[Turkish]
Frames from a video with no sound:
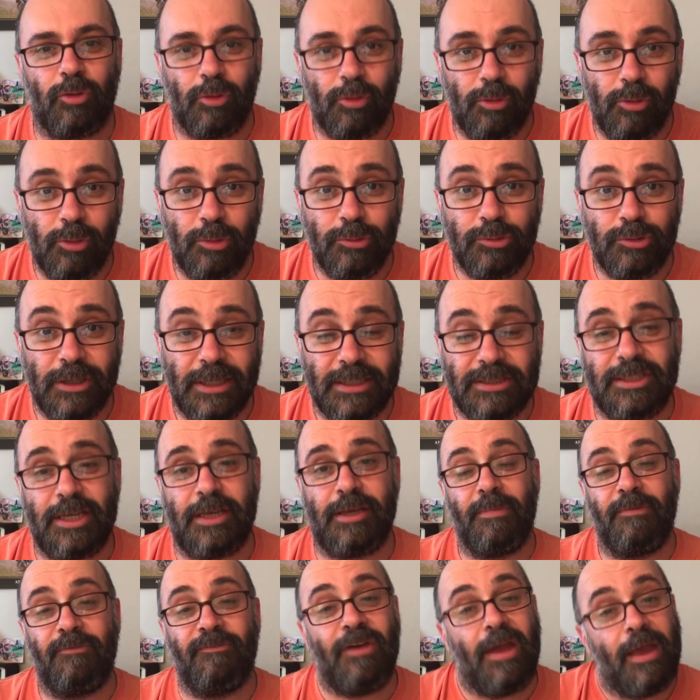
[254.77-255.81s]
o
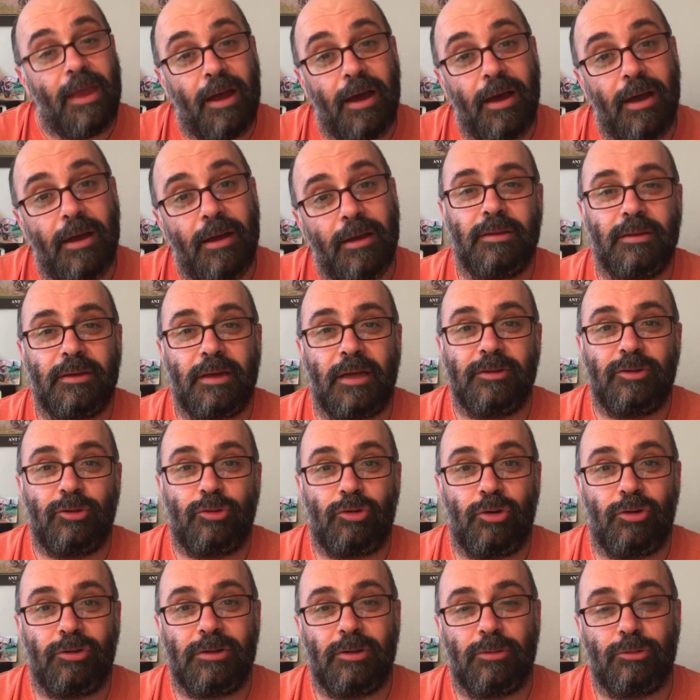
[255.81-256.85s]
ödeyecek veya
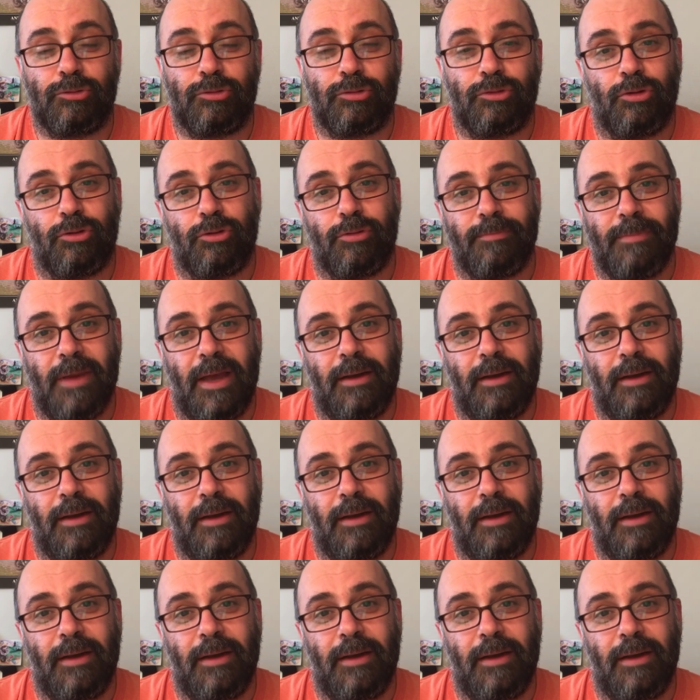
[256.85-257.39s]
Kadıköy'de oturuyorum